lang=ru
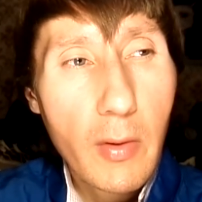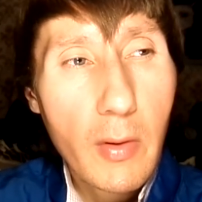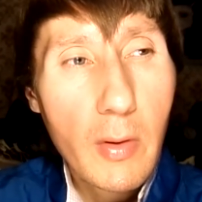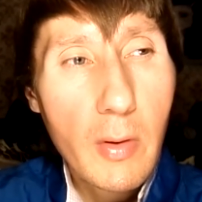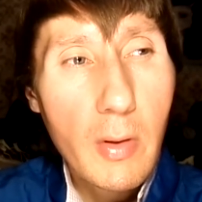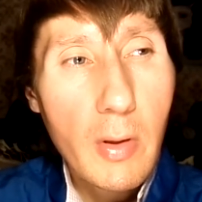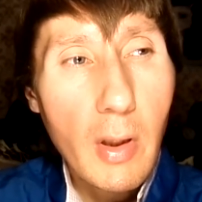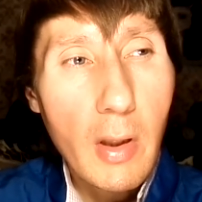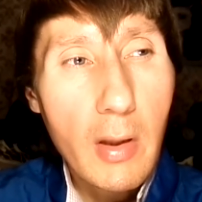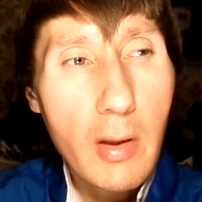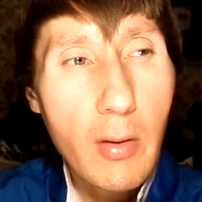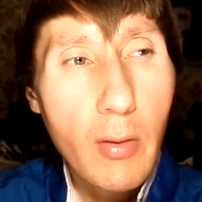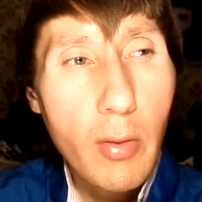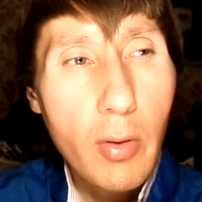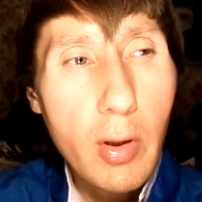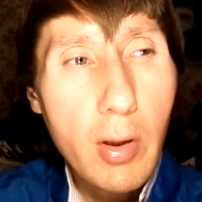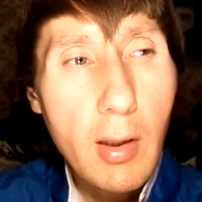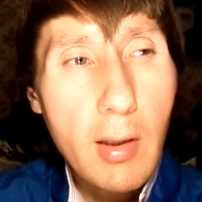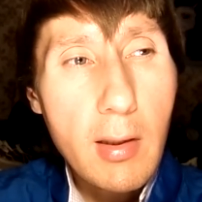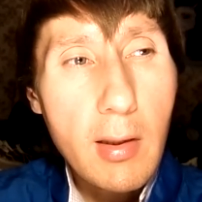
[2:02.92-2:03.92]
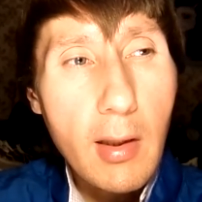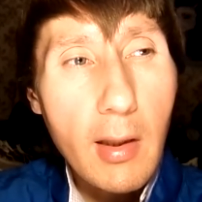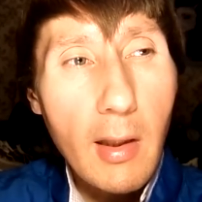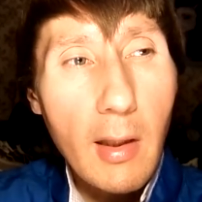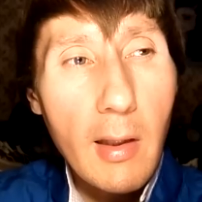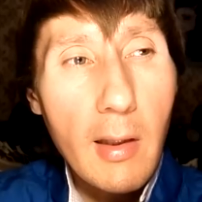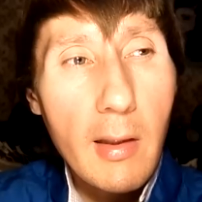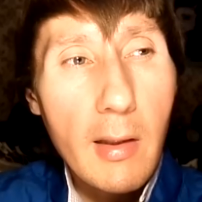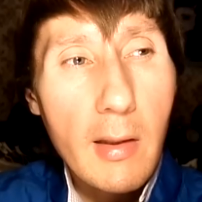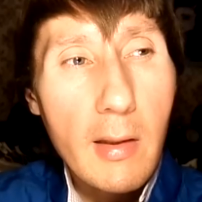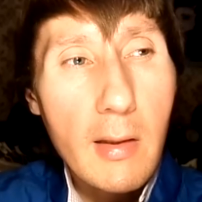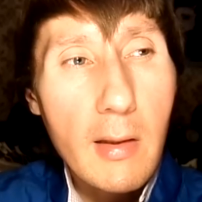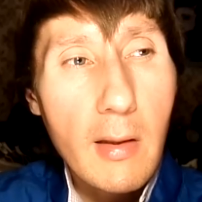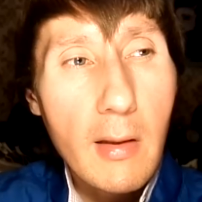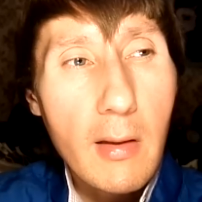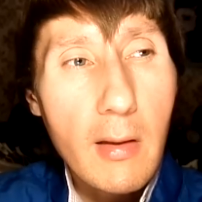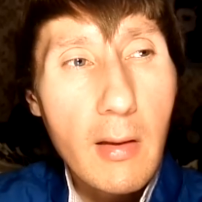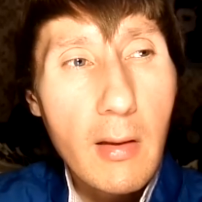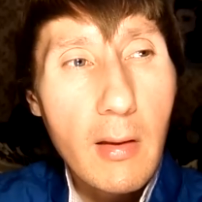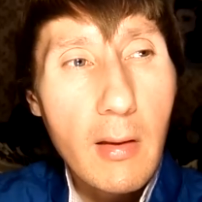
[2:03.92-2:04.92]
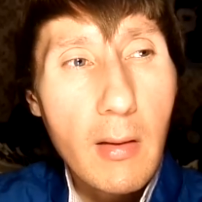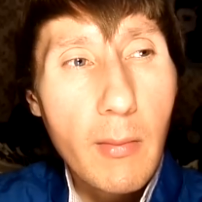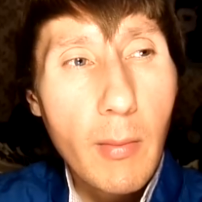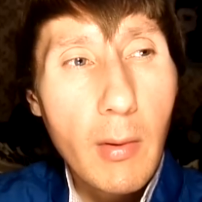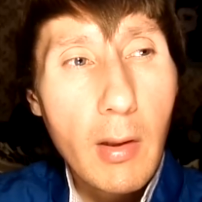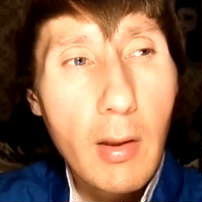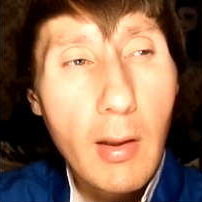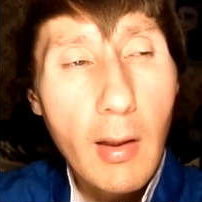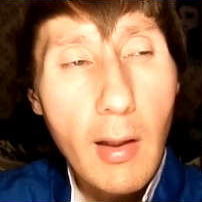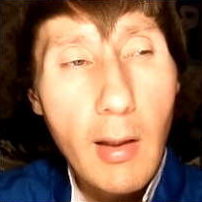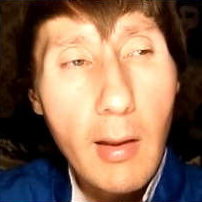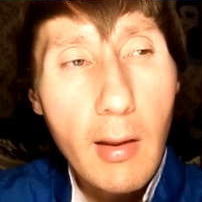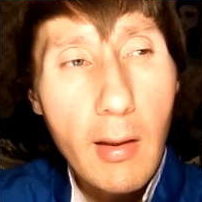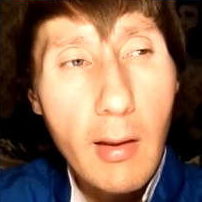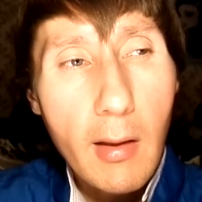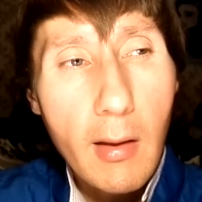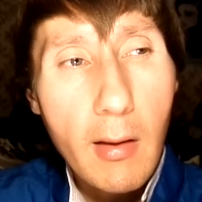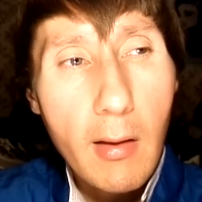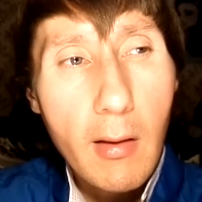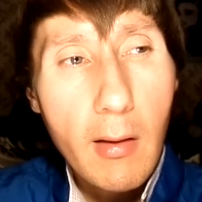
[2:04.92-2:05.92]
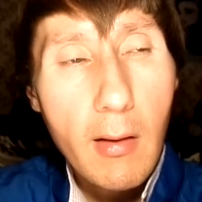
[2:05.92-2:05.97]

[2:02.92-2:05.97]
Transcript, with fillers: часть души астральная, кстати, и ментальная,